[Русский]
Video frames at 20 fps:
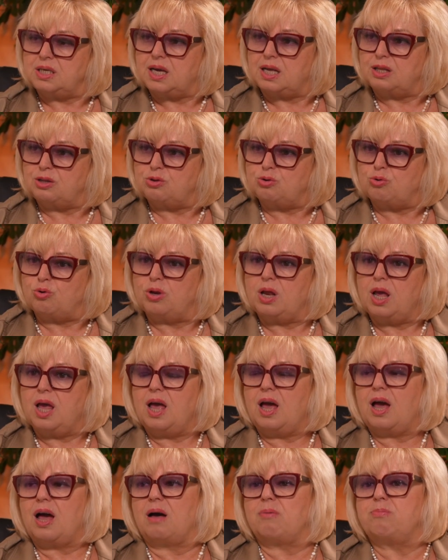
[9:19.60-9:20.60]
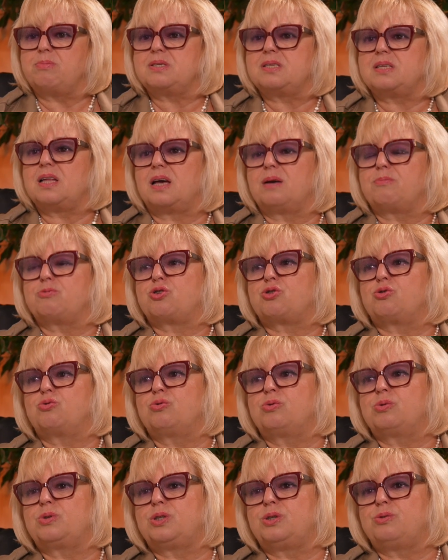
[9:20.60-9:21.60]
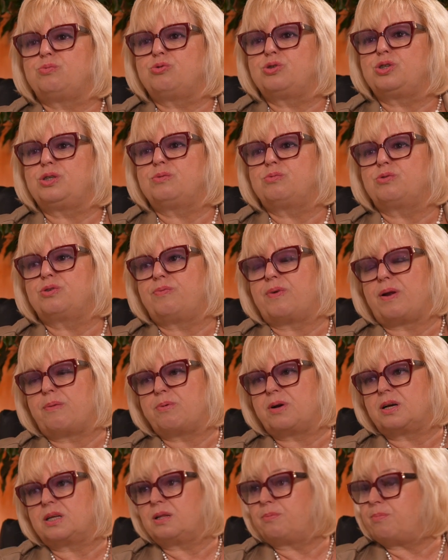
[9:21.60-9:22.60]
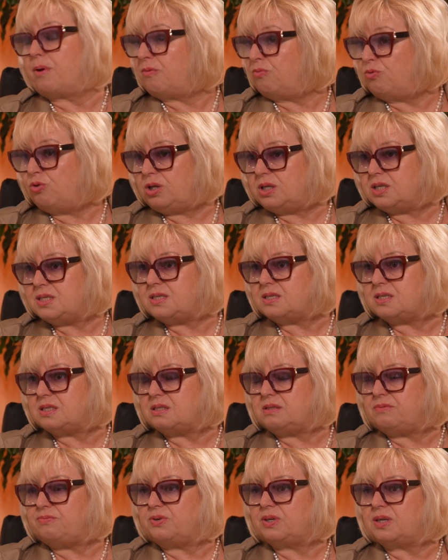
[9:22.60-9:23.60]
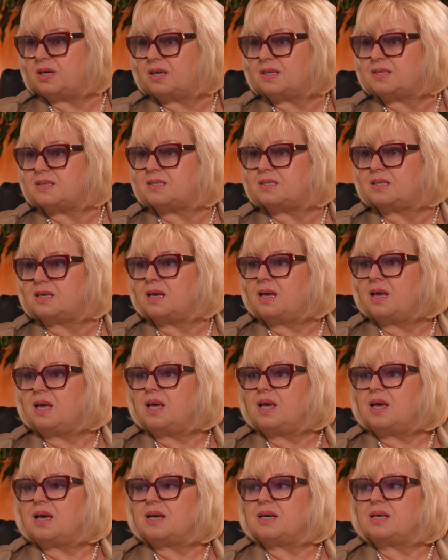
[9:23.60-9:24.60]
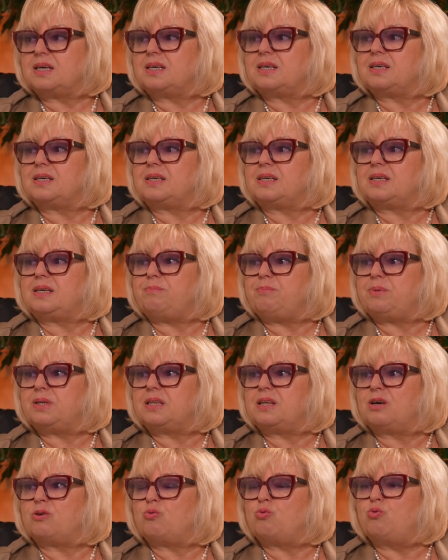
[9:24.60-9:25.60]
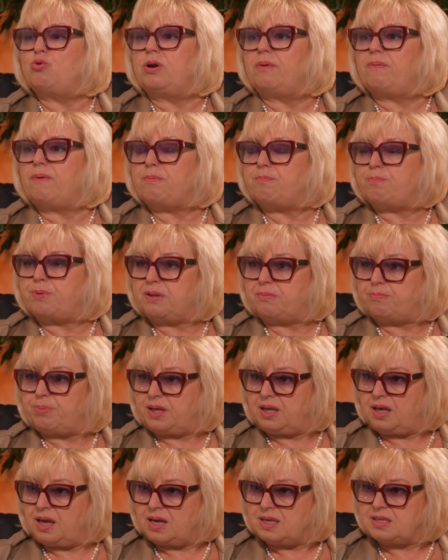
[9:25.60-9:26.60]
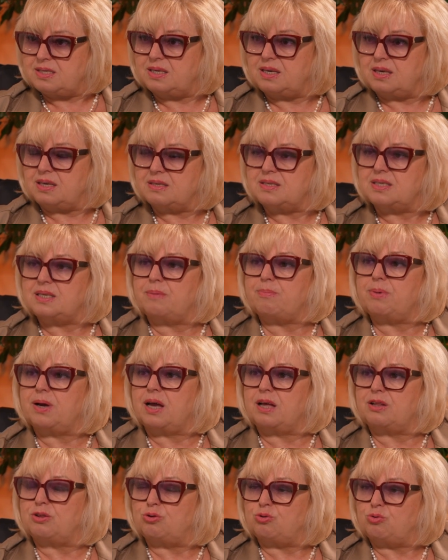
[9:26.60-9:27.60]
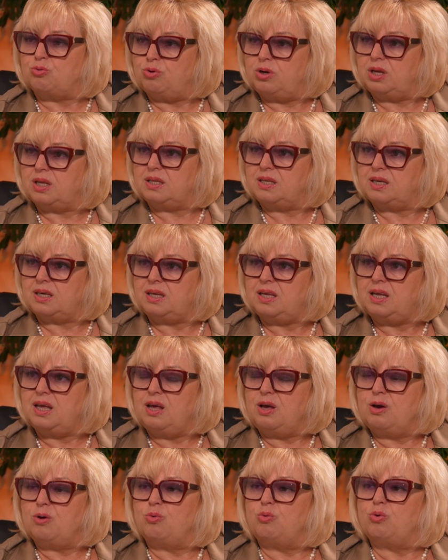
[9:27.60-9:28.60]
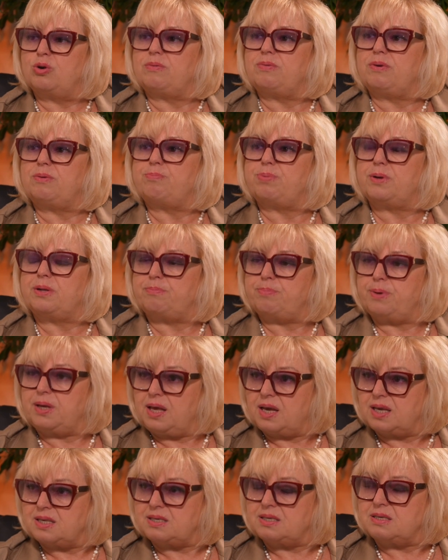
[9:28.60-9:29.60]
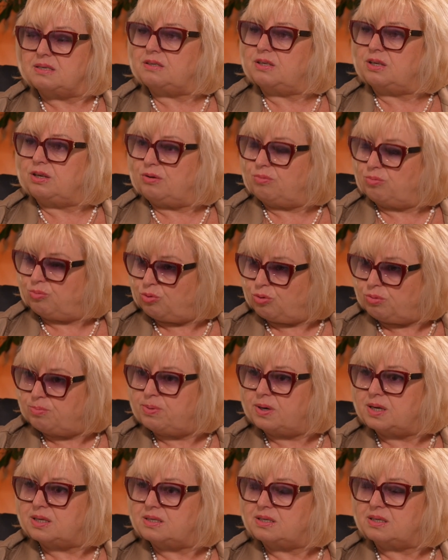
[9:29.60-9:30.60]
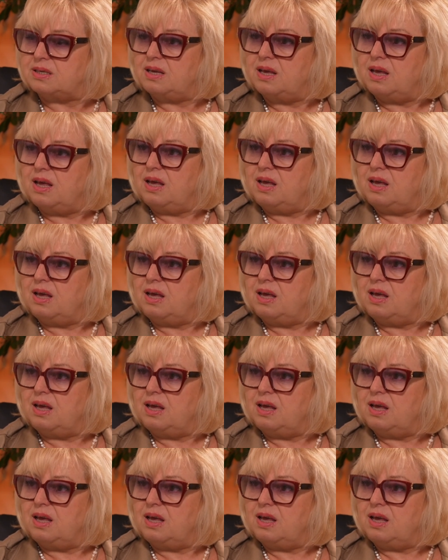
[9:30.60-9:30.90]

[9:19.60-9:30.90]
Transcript: контроль, а мы знаем, что сегодня вот в рамках добровольной сертификации э, именно уровень предприятий, самоконтроля, да, уровень предприятий сырьевой базы